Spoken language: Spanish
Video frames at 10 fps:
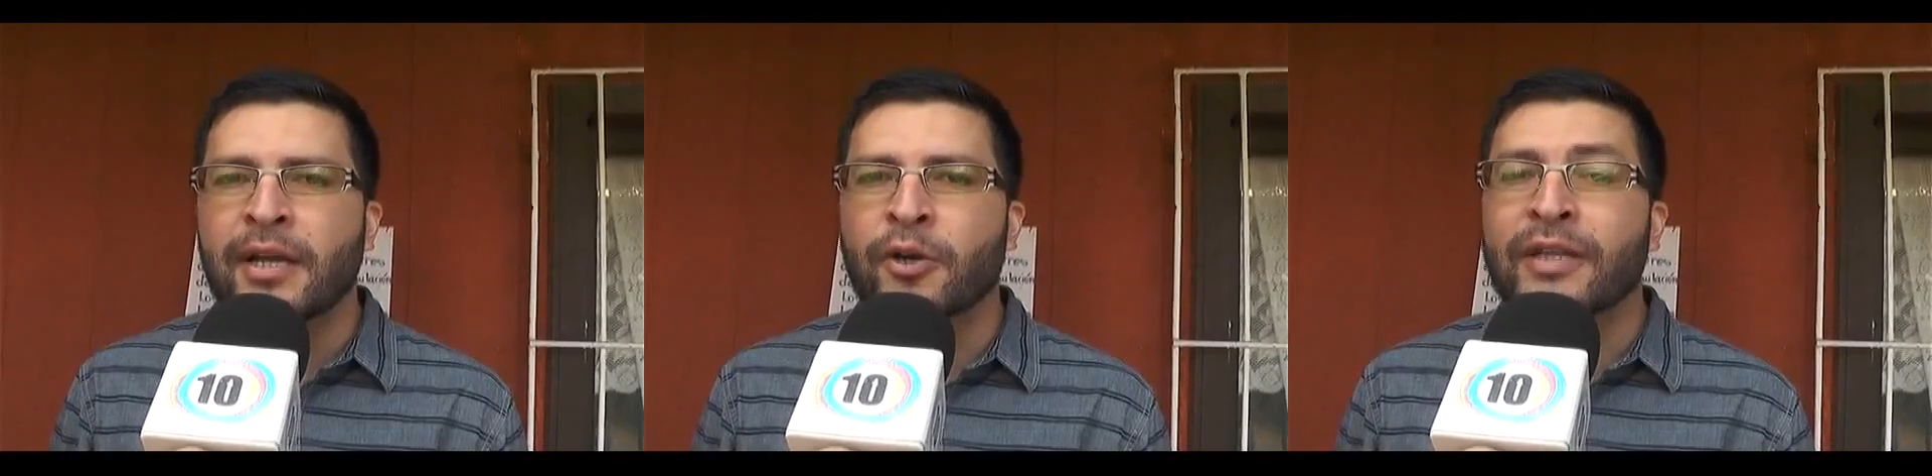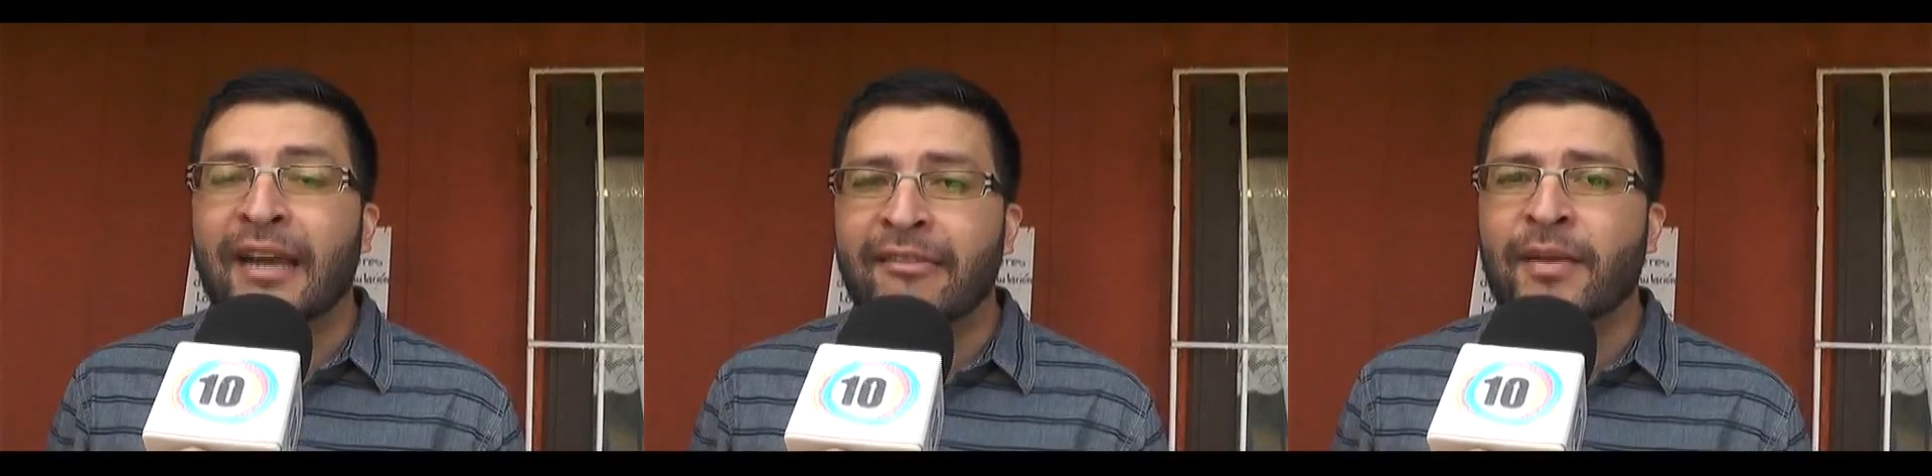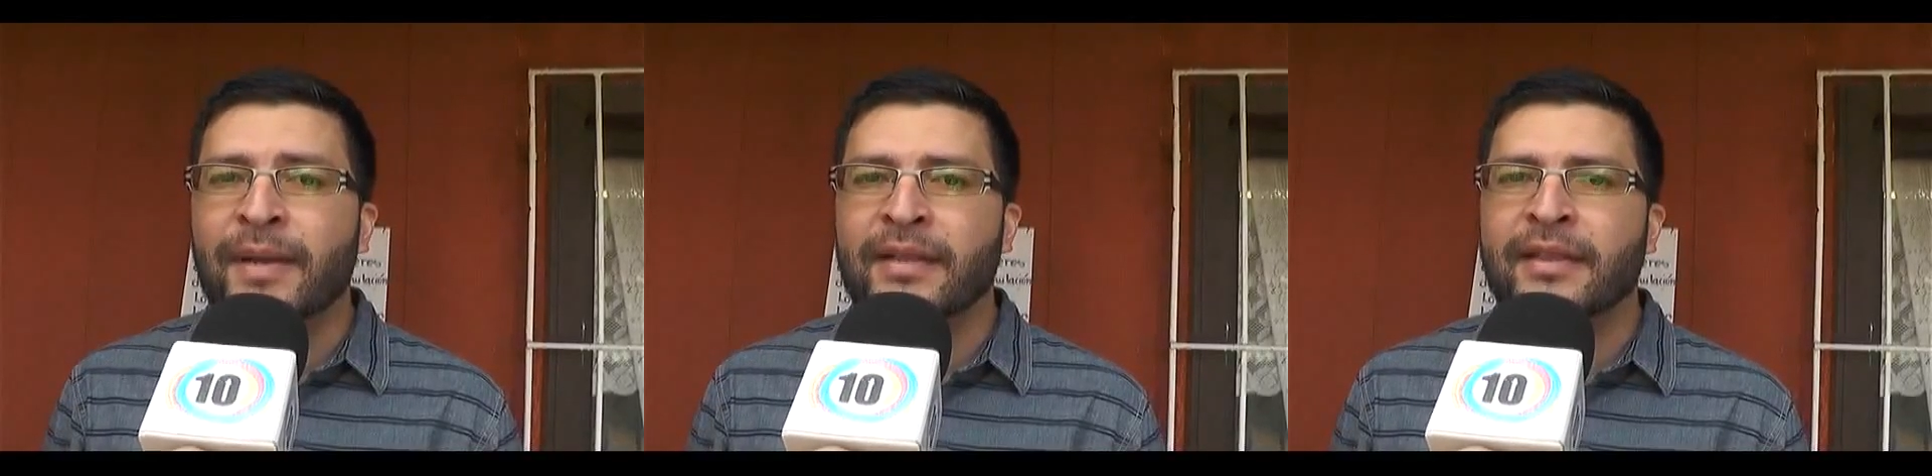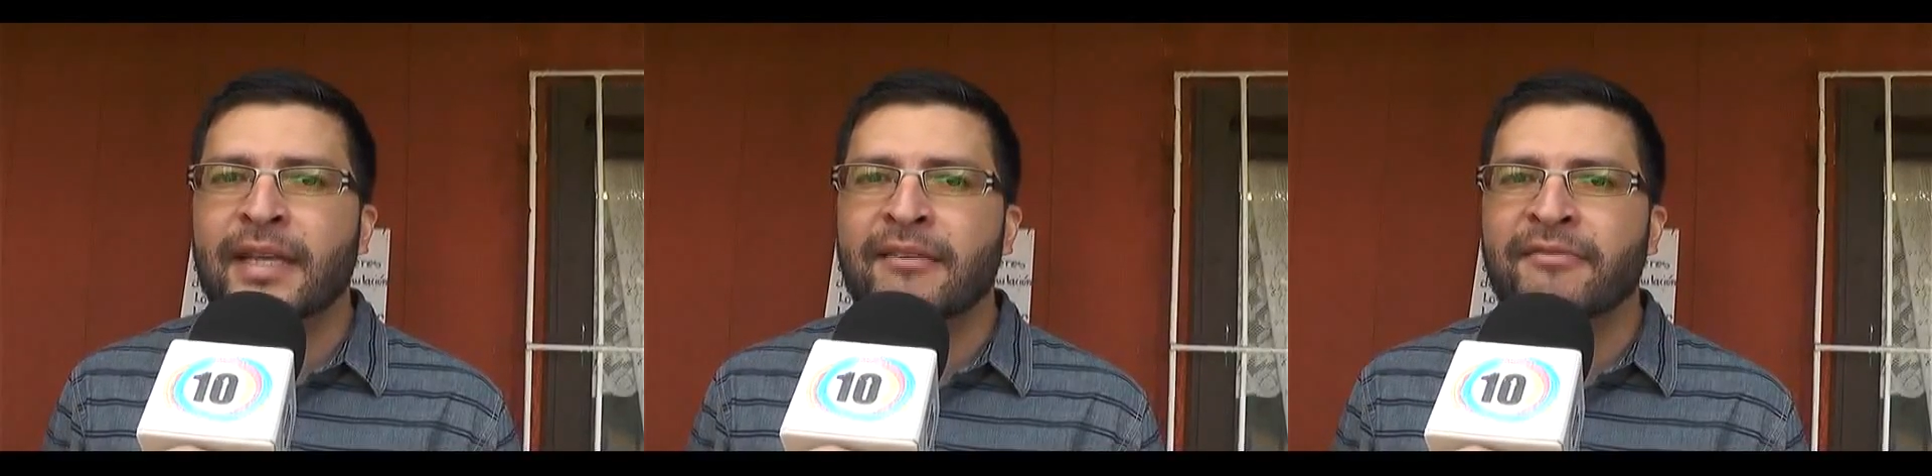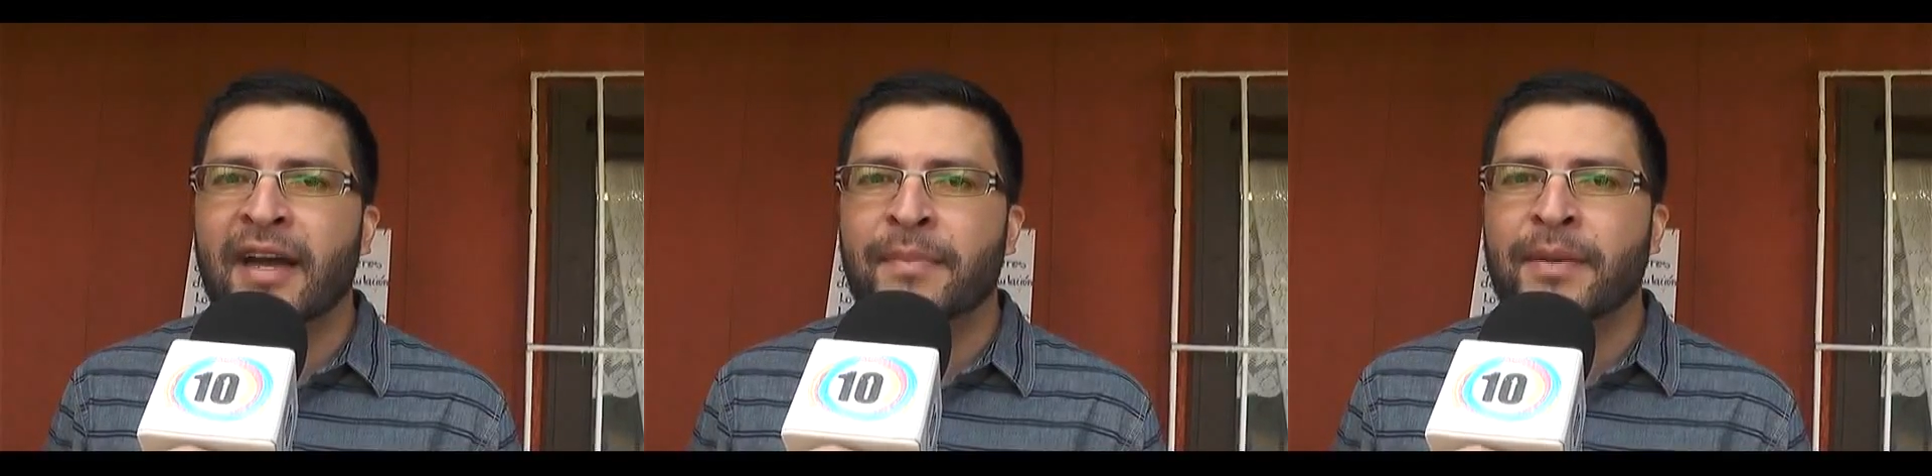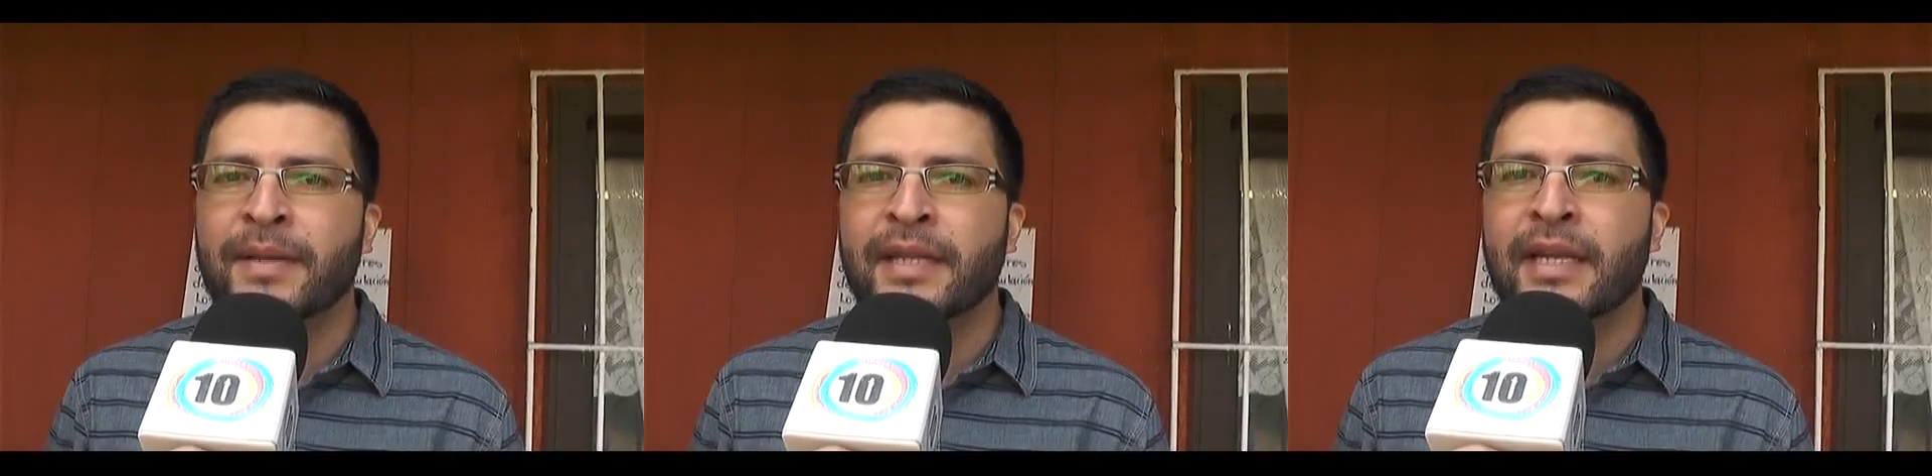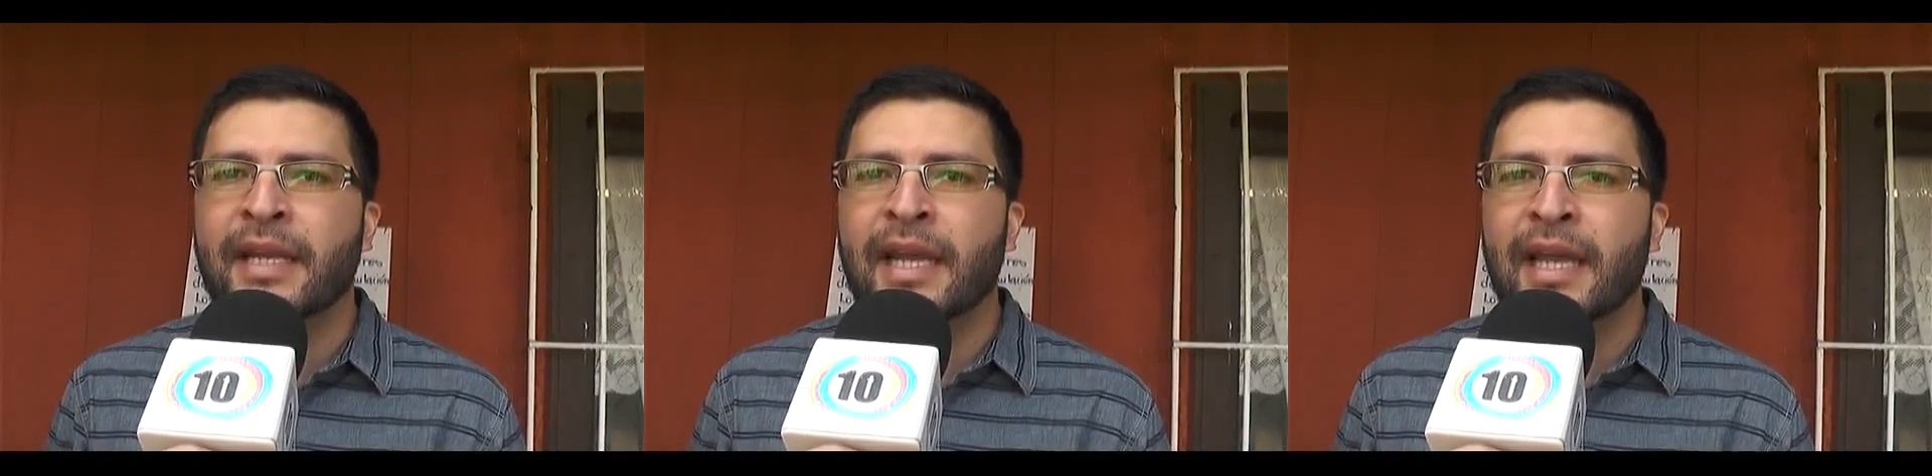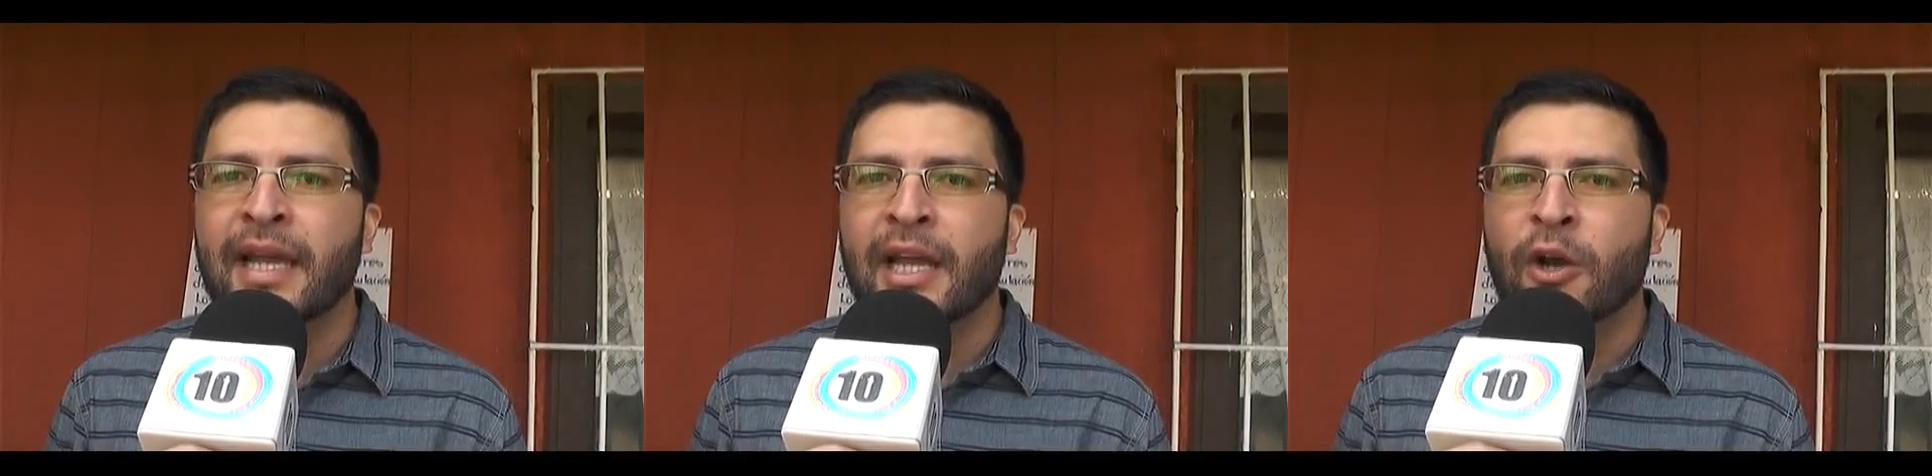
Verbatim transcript: notablemente va a permitir que